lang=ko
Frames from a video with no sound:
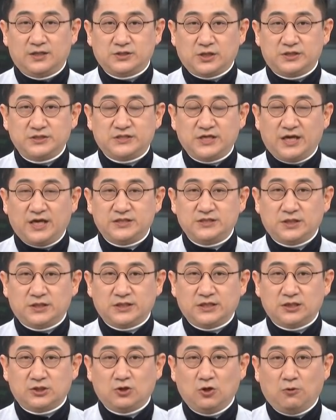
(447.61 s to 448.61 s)

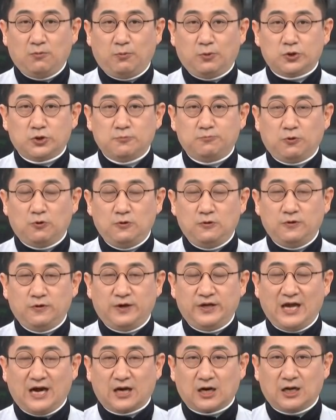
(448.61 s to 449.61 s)
전체적인 글로벌
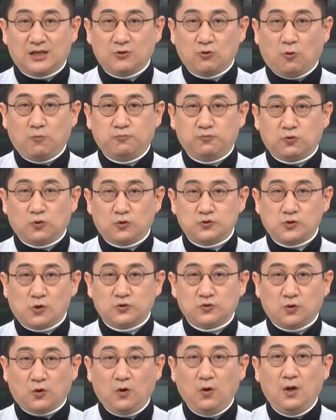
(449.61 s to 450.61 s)
포트폴리오약 한 5%
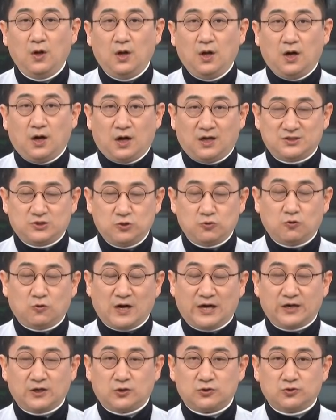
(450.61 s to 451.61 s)
정도 들고
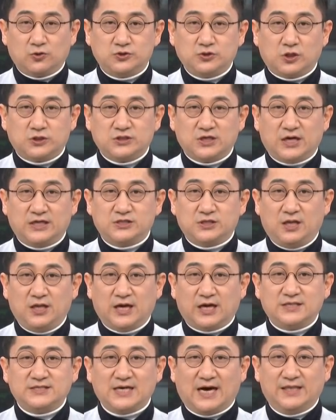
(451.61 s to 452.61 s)
가는 것도 적절한
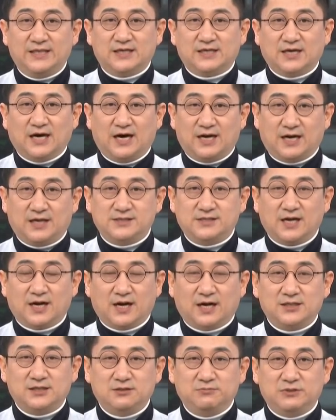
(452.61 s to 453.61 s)
전략이지 않을까라는
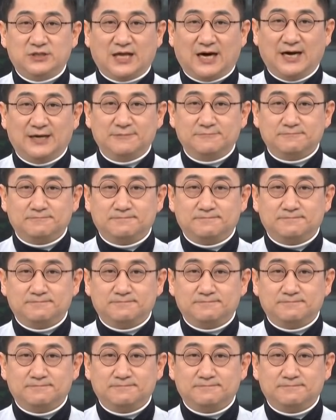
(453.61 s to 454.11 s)
생각이 듭니다.